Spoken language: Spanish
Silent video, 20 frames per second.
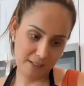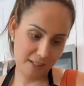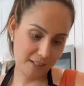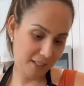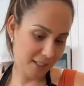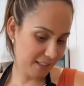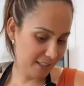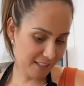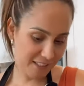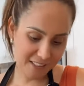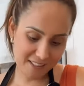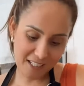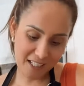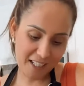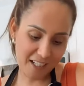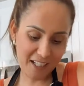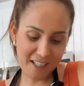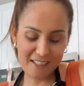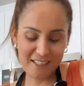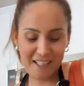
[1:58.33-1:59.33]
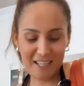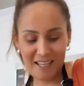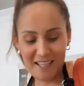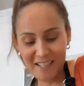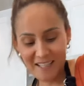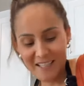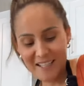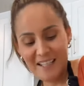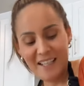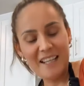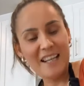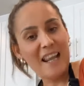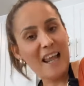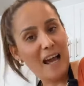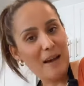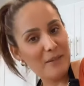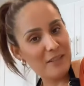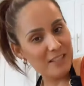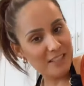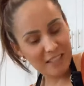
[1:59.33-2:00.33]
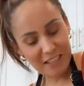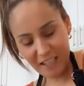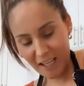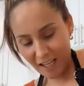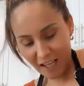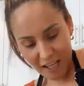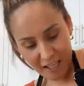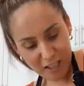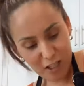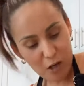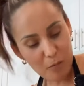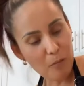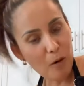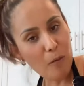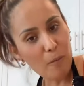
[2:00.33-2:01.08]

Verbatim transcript: aquí en esta casa la visita cae como